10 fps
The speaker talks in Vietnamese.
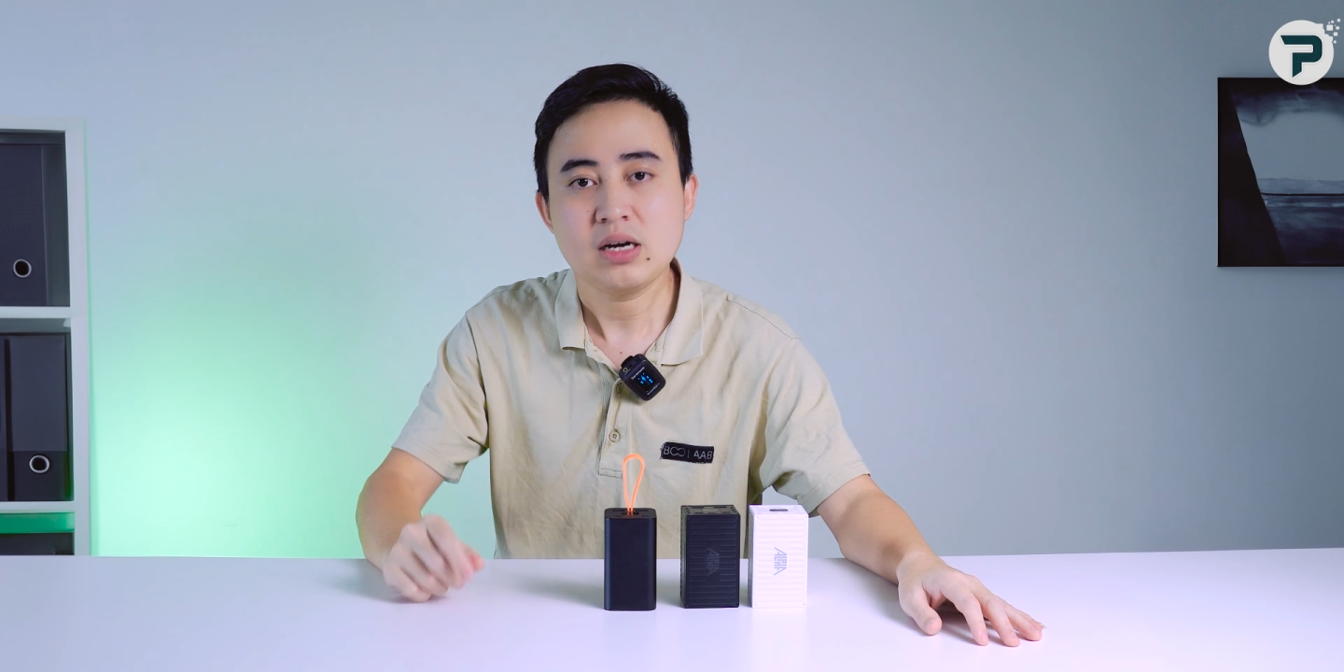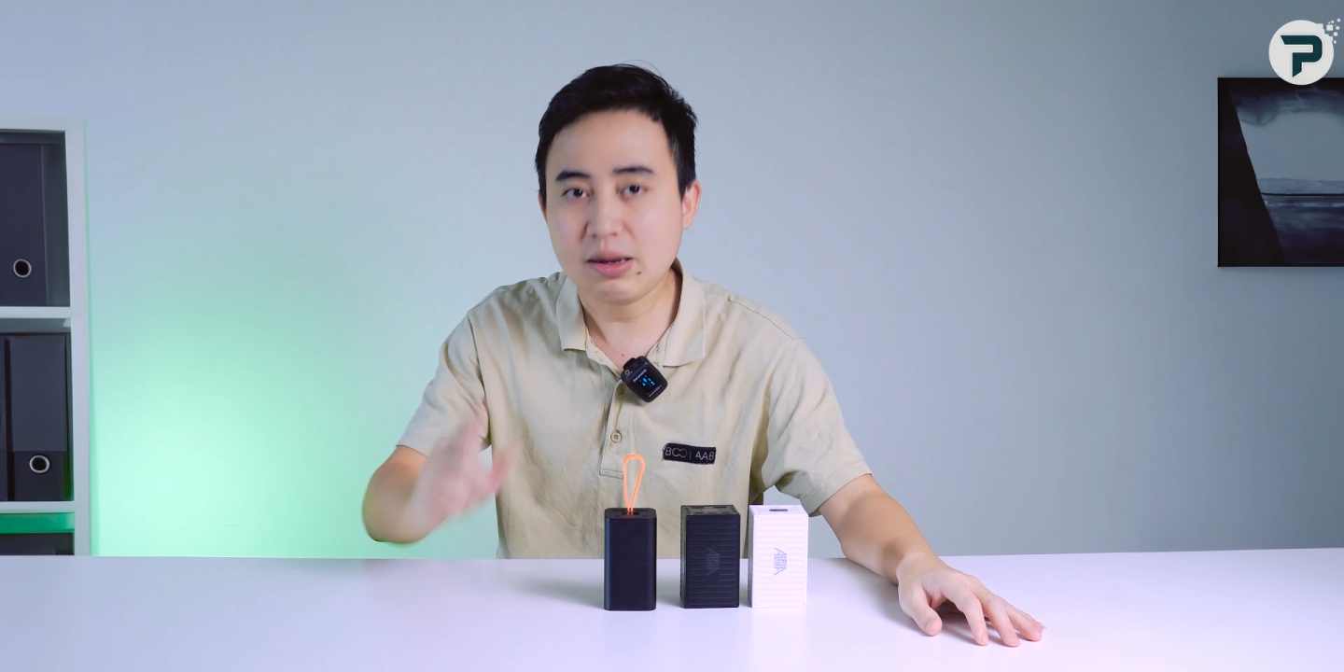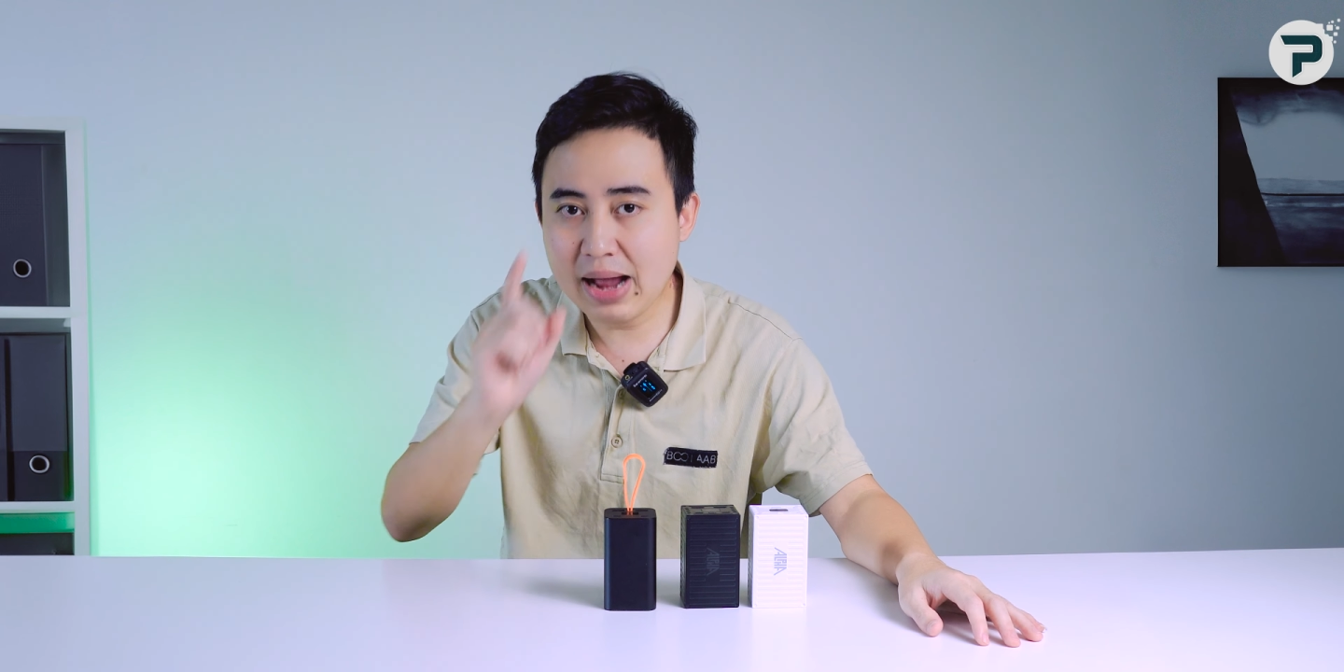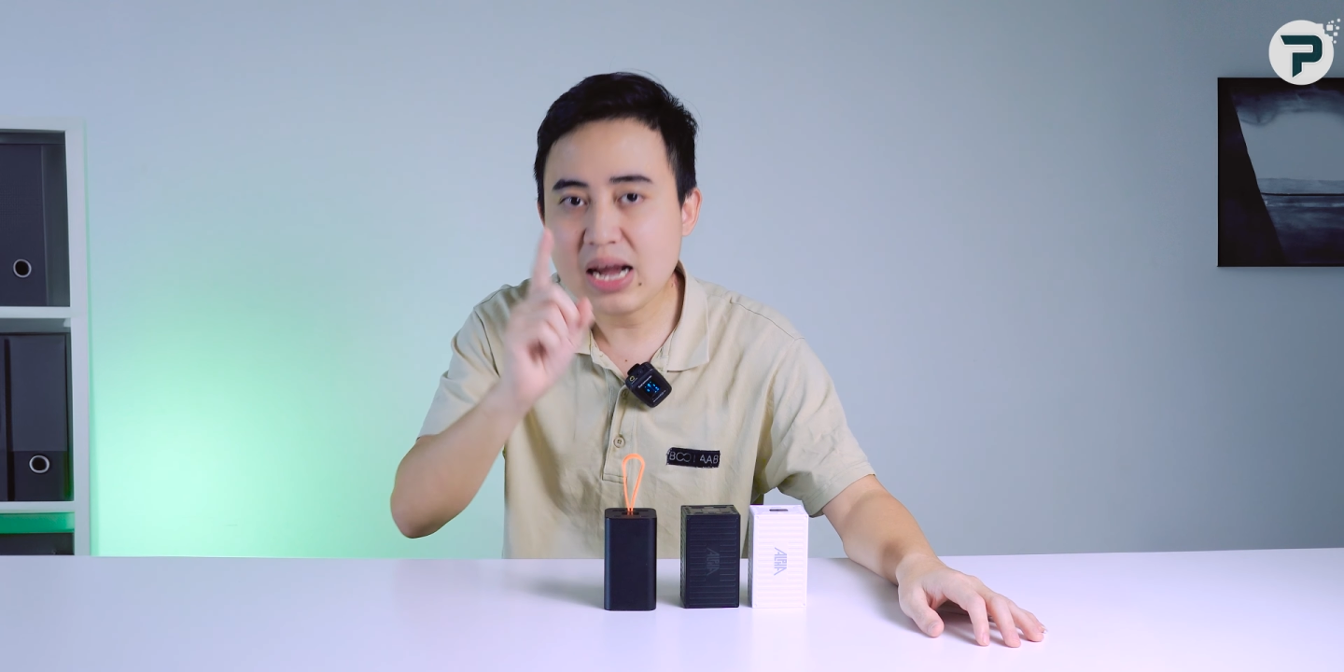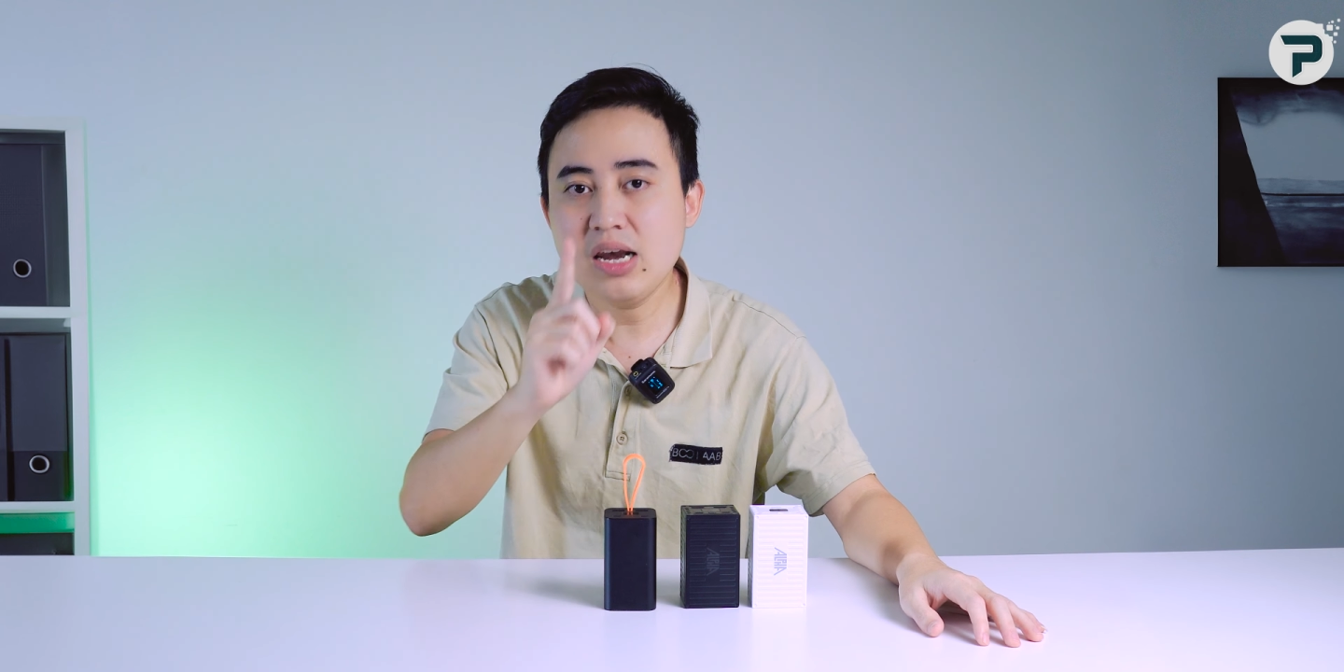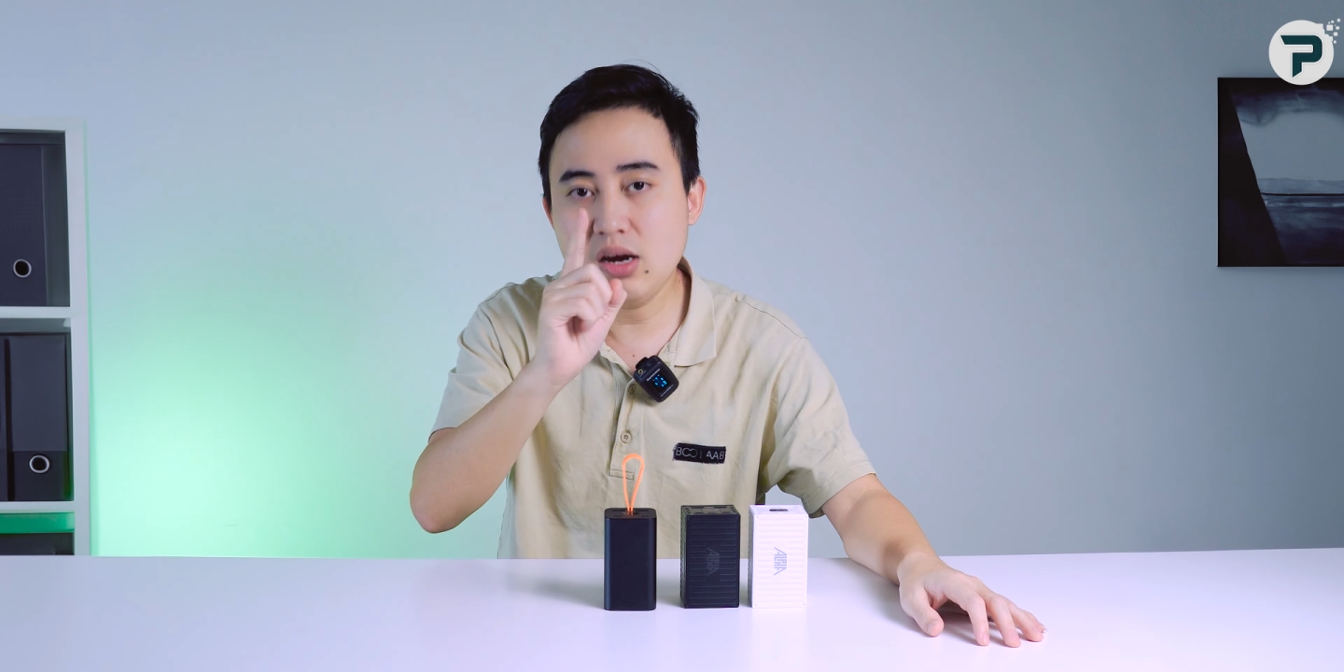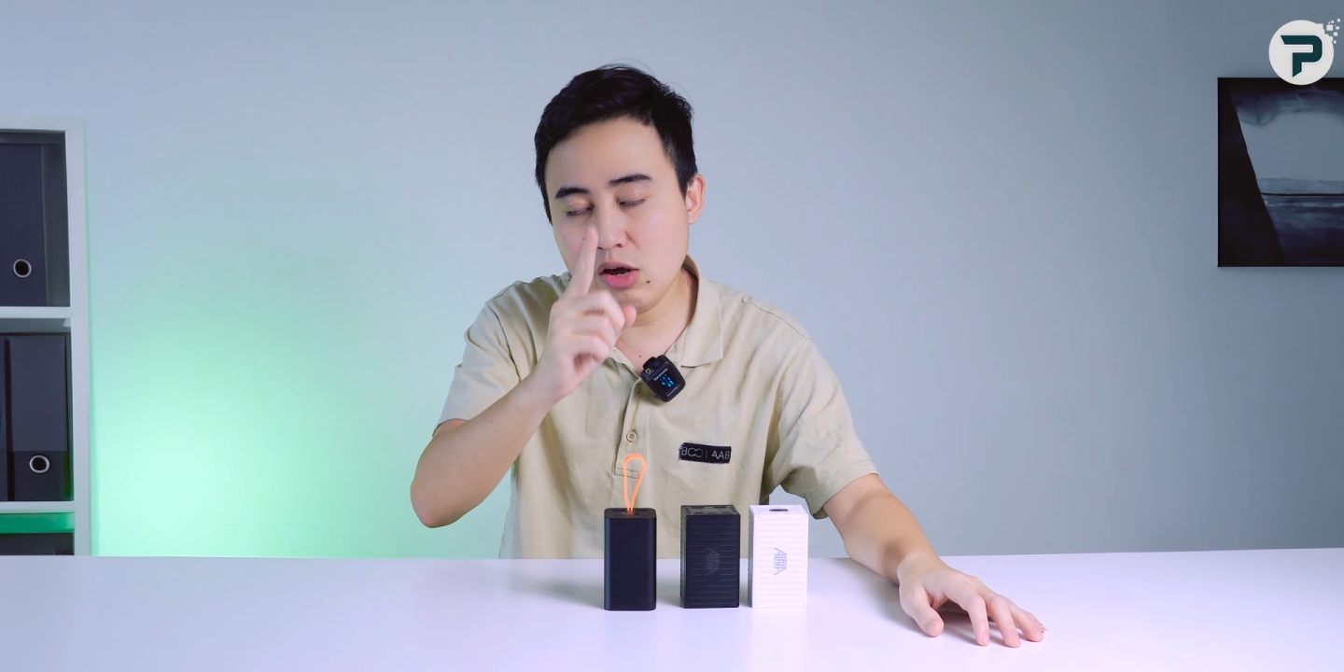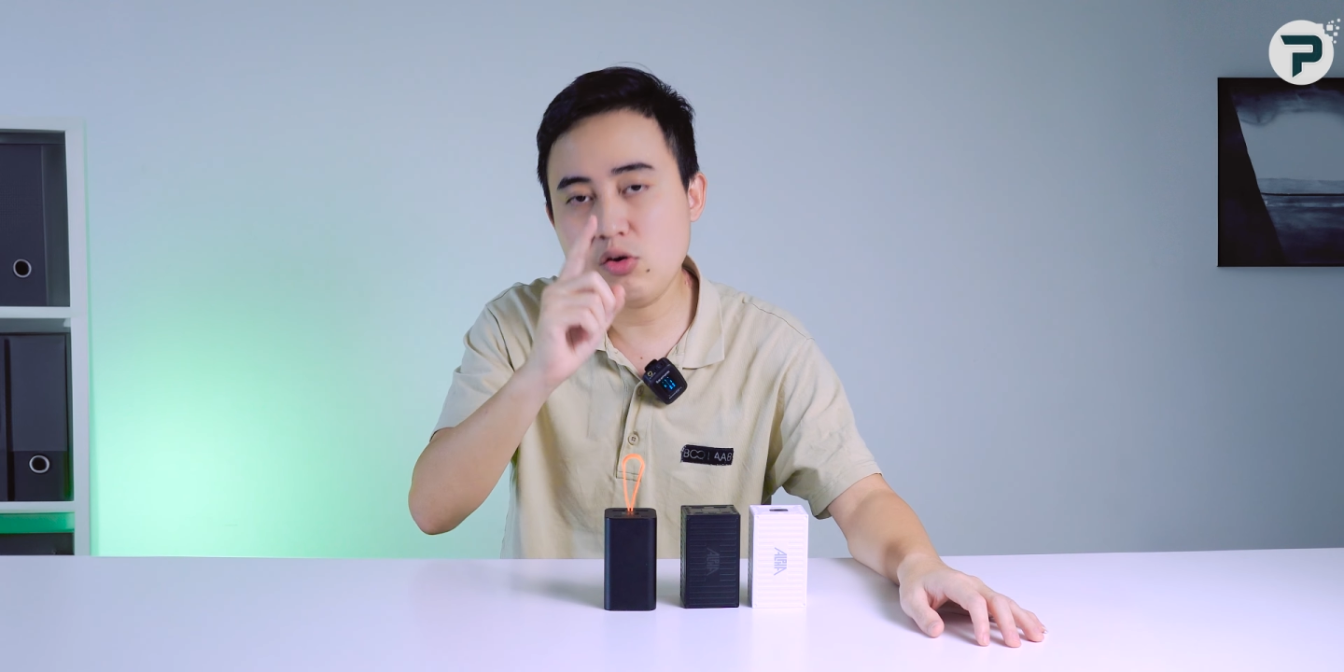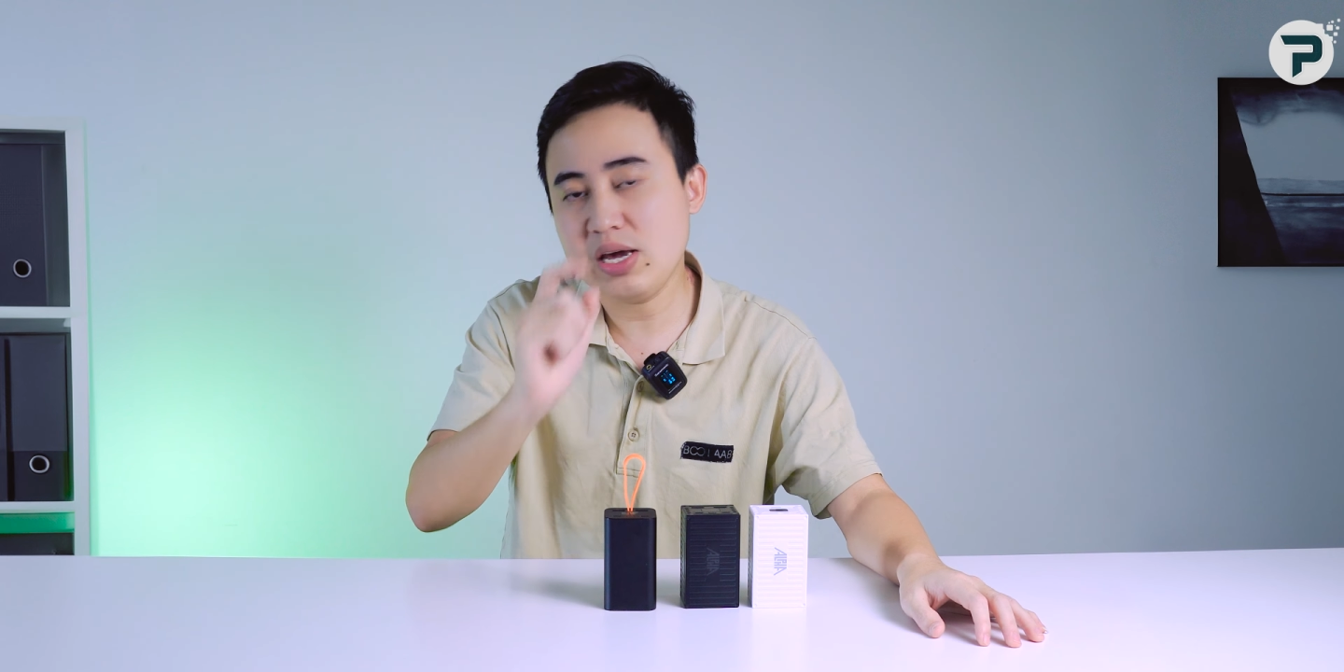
các bạn lưu